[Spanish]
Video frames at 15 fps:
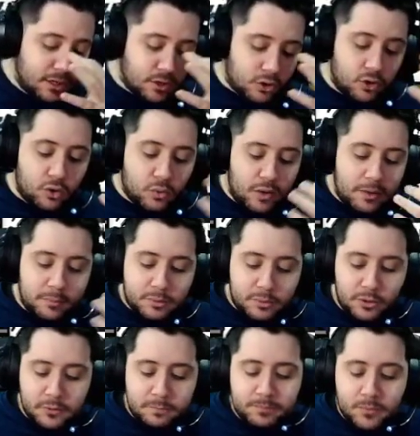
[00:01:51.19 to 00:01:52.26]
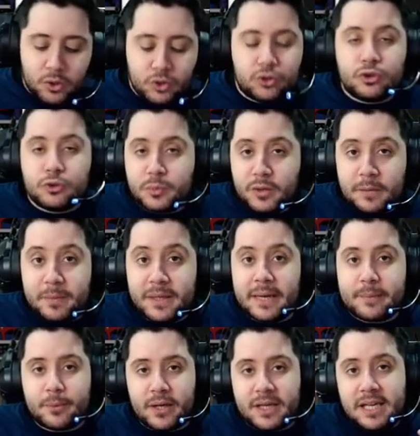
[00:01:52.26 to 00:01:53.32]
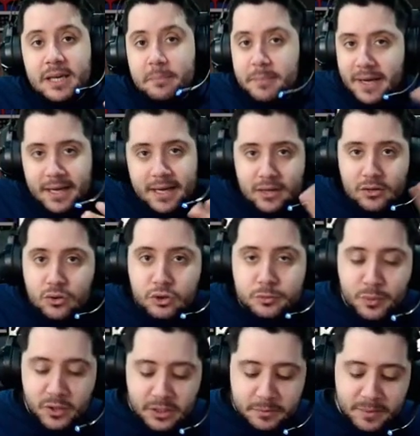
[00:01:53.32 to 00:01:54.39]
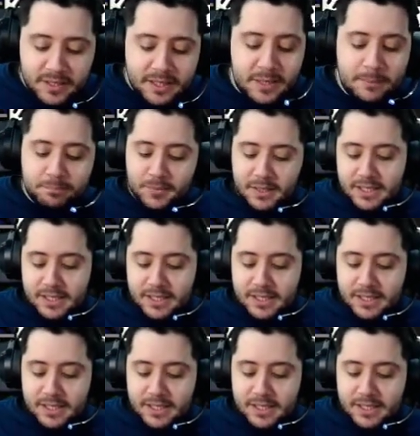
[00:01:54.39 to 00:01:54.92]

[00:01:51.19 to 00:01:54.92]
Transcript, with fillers: Con lo cual, pues bueno, os los voy a explicar por aquí para que no os podáis perder.